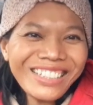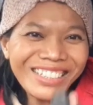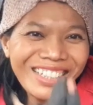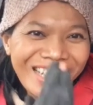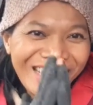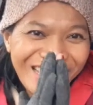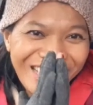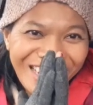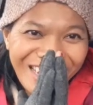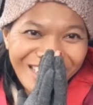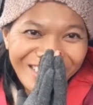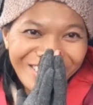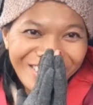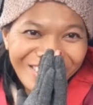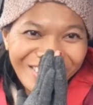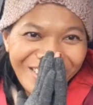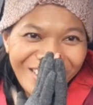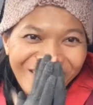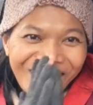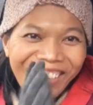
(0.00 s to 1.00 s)
สวัสดีค่ะทุ
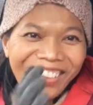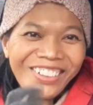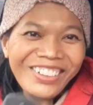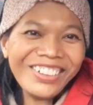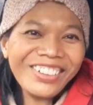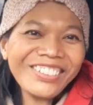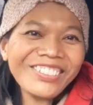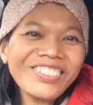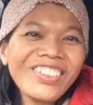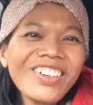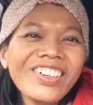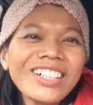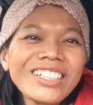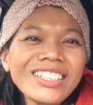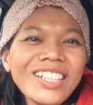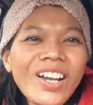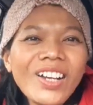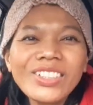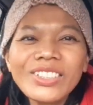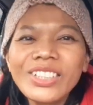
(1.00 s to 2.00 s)
กคนพบกับ
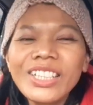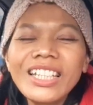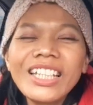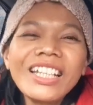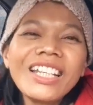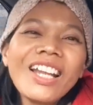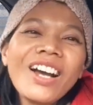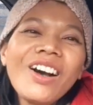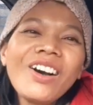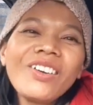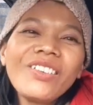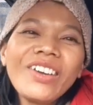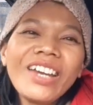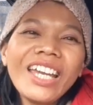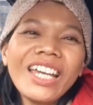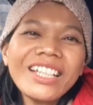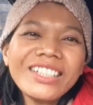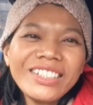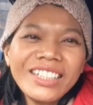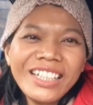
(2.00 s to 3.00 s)
ช่องชินีนอเว
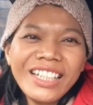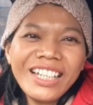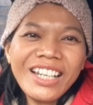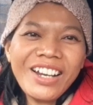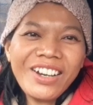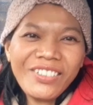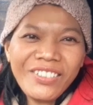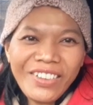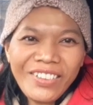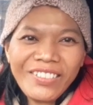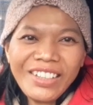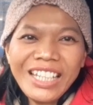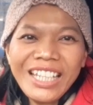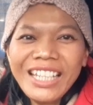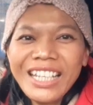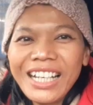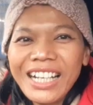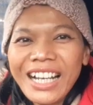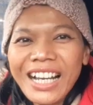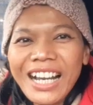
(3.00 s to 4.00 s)
ชินีนอเววันนี้
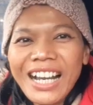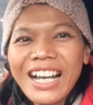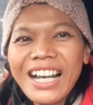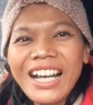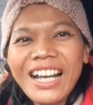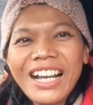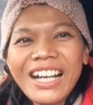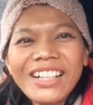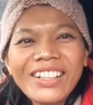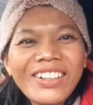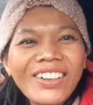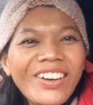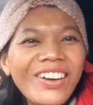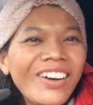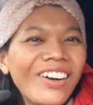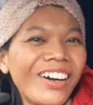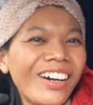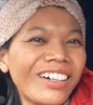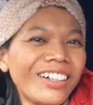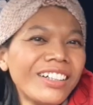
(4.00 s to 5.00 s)
นะคะก็
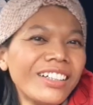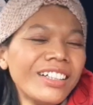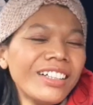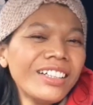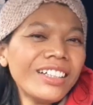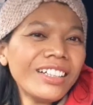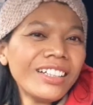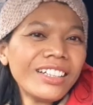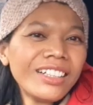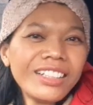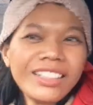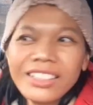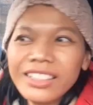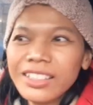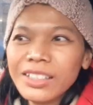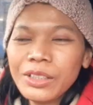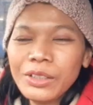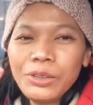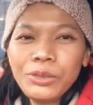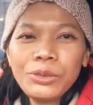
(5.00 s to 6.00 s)

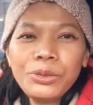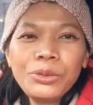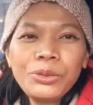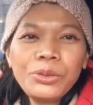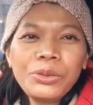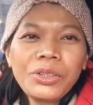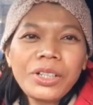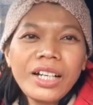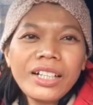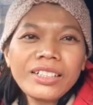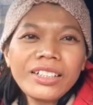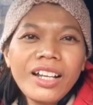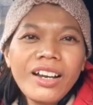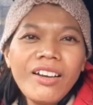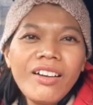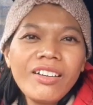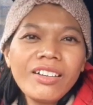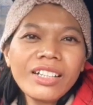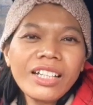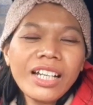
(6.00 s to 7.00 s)
อยู่ข้างน
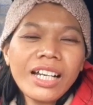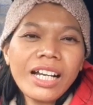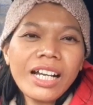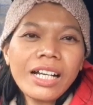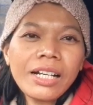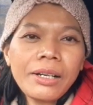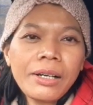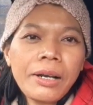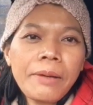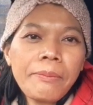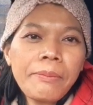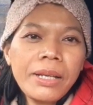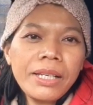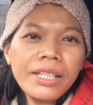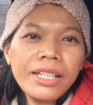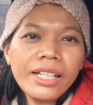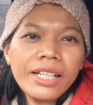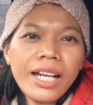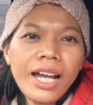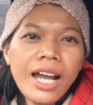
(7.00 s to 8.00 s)
อกนะคะ กับบรร
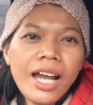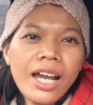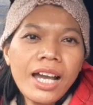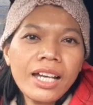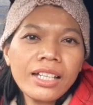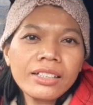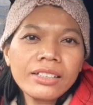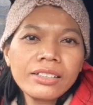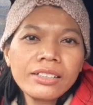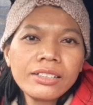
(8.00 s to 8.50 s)
ยากาศ